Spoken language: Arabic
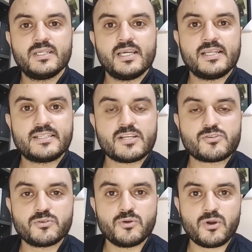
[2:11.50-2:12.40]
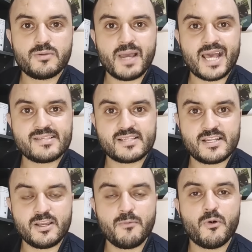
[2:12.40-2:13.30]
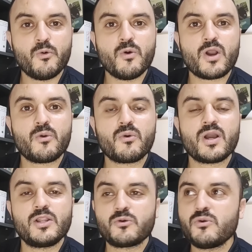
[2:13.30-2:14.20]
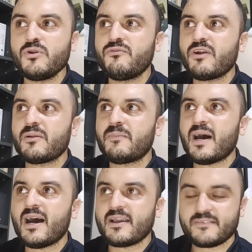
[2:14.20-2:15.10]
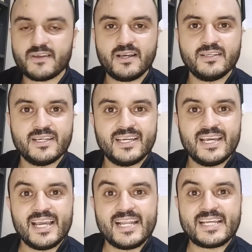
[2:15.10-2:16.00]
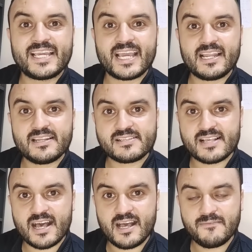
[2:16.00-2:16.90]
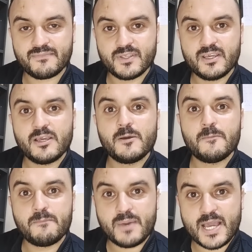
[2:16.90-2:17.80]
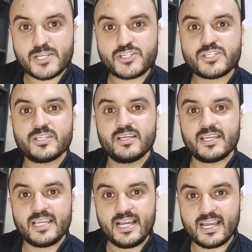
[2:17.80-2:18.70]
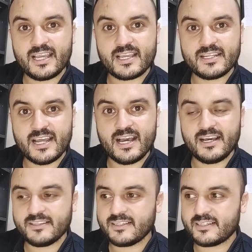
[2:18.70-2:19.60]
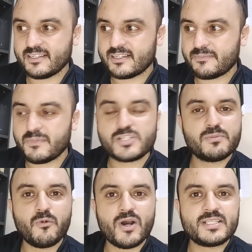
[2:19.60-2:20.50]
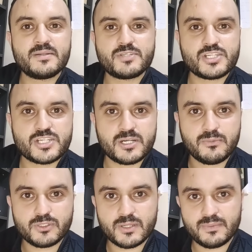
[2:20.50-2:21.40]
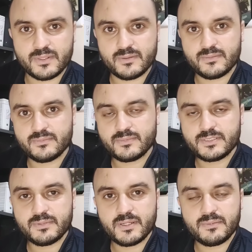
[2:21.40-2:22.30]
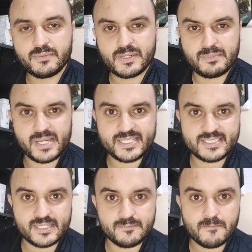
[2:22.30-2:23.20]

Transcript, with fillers: ديال صندوق المقاسة اليوم هو الكلفة الباهظة اللي كيخلصها باش يحقنا ديك باش المواطن يمشي يشري البوطة ب 40 درهم